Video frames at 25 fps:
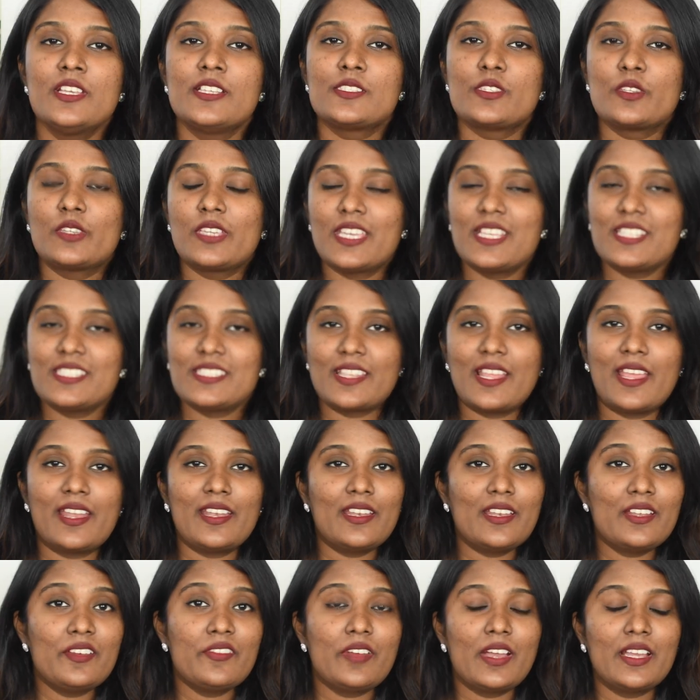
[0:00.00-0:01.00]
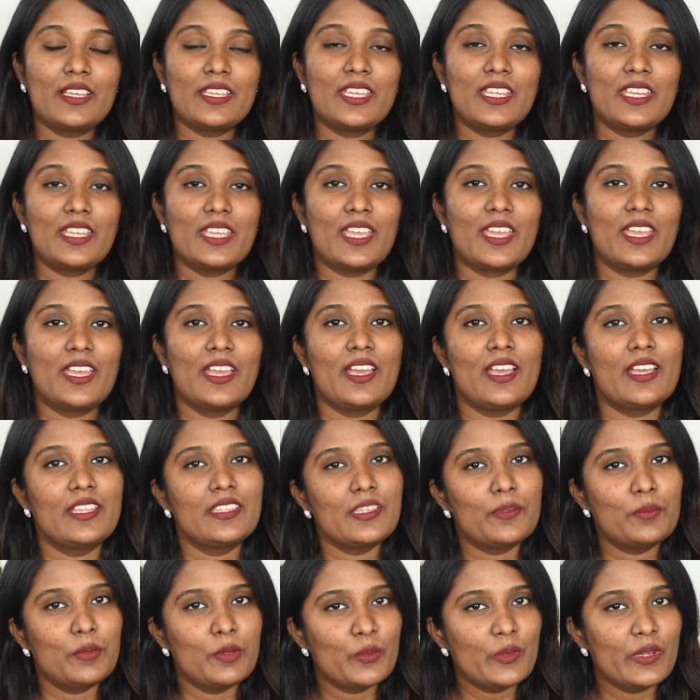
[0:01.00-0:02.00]
ஸோ எஸ் நான் என்னென்ன வாங்கியிருக்கேன் அது
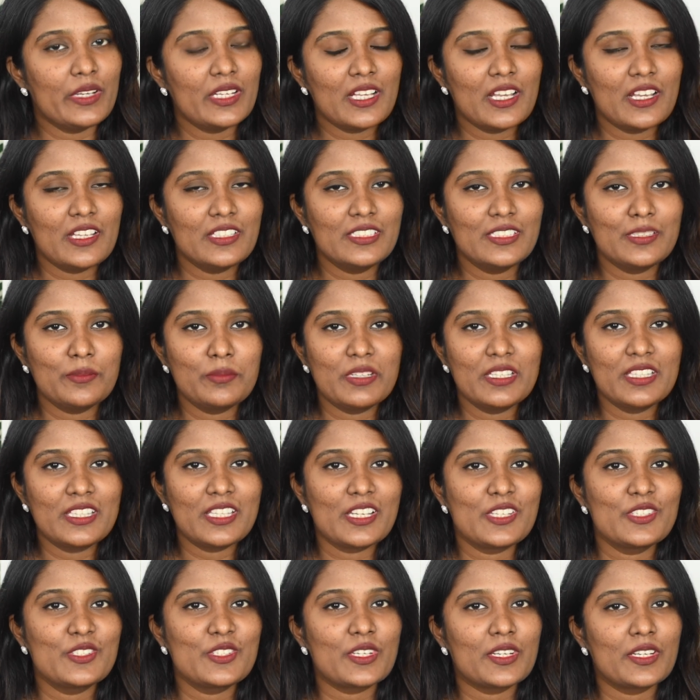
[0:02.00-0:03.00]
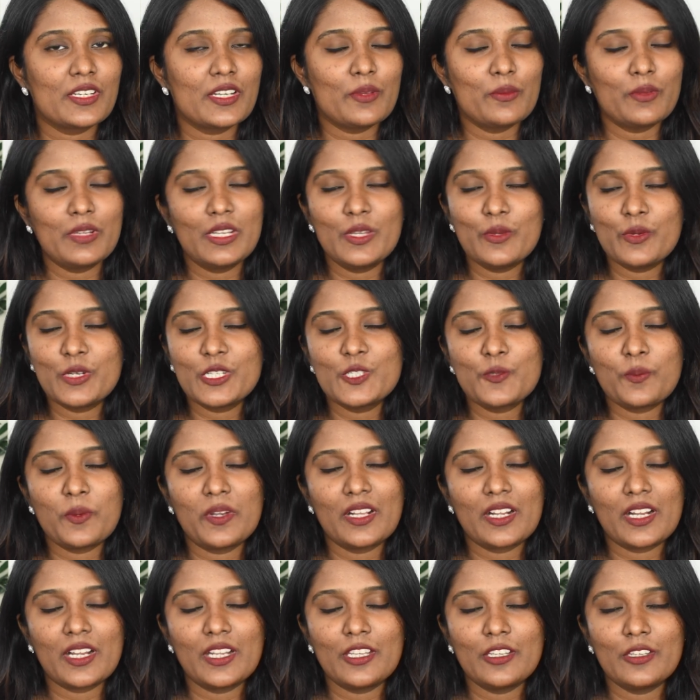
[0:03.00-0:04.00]
எப்படி ஒர்க் ஆகுது அப்படின்னு தெரிஞ்சுக்க நான் வீடியோ வாட்ச் பண்ண
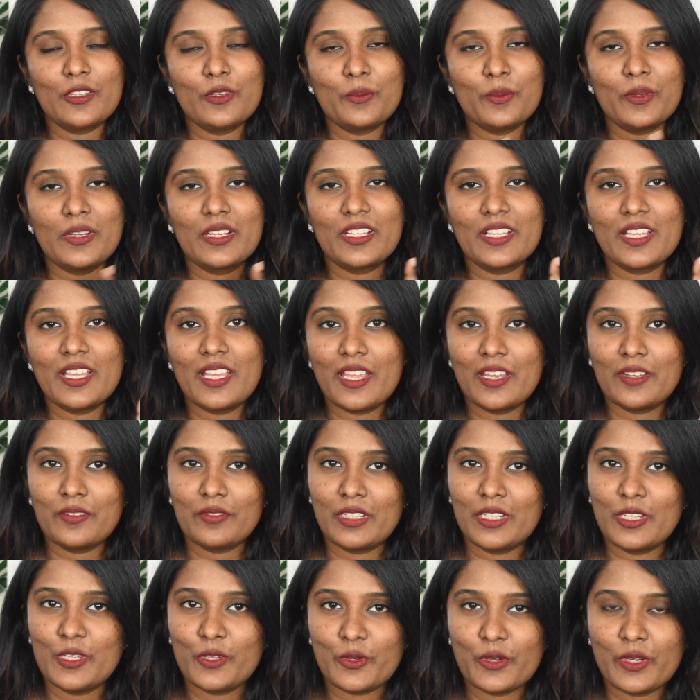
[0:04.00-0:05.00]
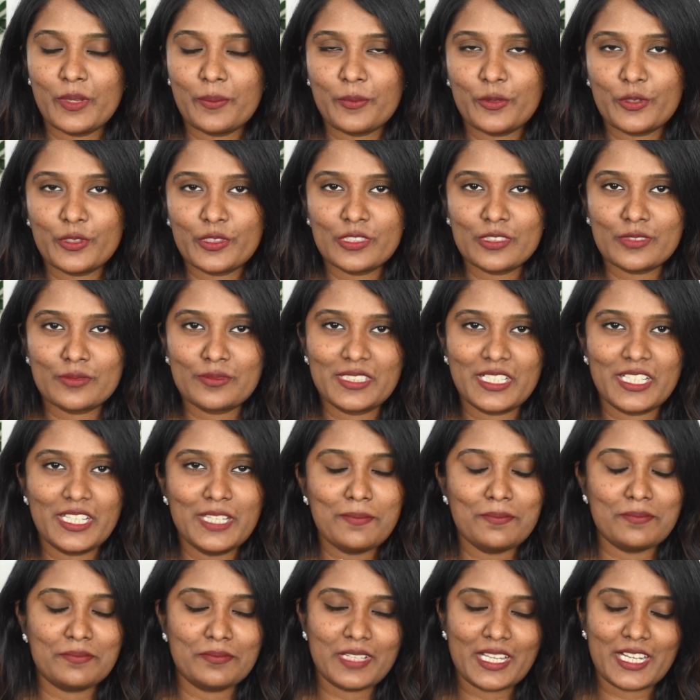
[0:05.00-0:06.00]
கண்டினியூ பண்ணுங்கள் அண்ட் வீடியோக்குள்ளே போகிறதுக்கு முன்னாடி
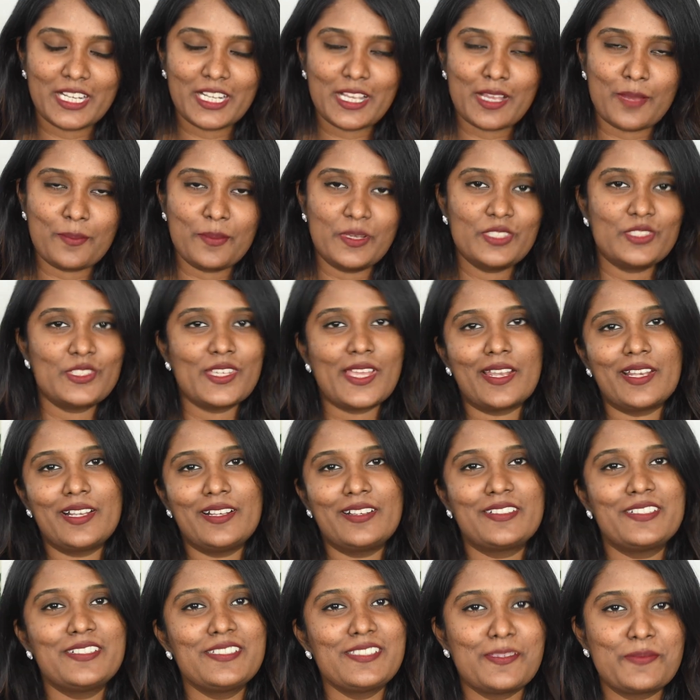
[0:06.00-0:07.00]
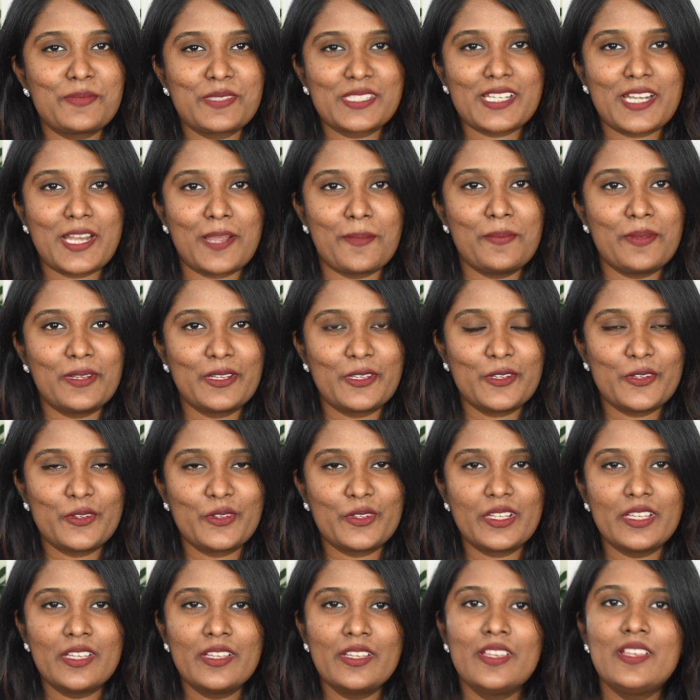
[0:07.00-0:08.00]
மறக்காமல் சேனலுக்கு சப்ஸ்கிரைப்
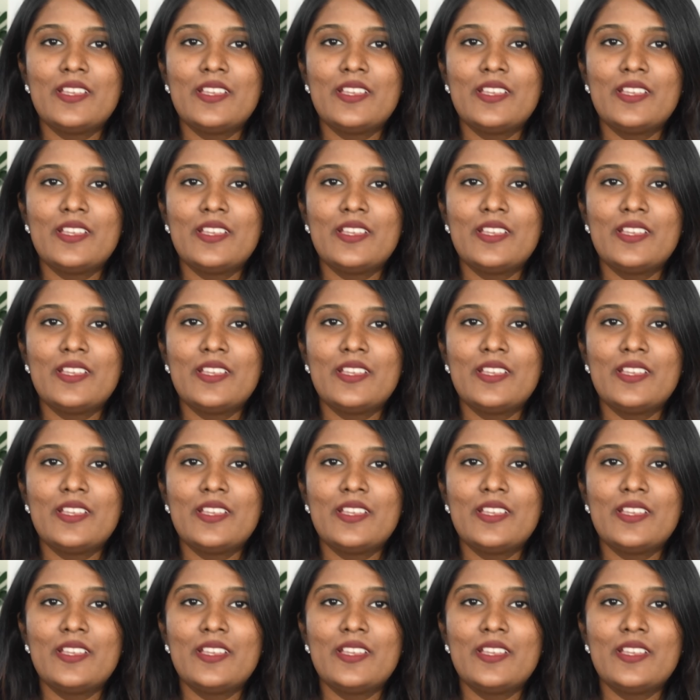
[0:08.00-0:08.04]
பண்ணிக்கோங்க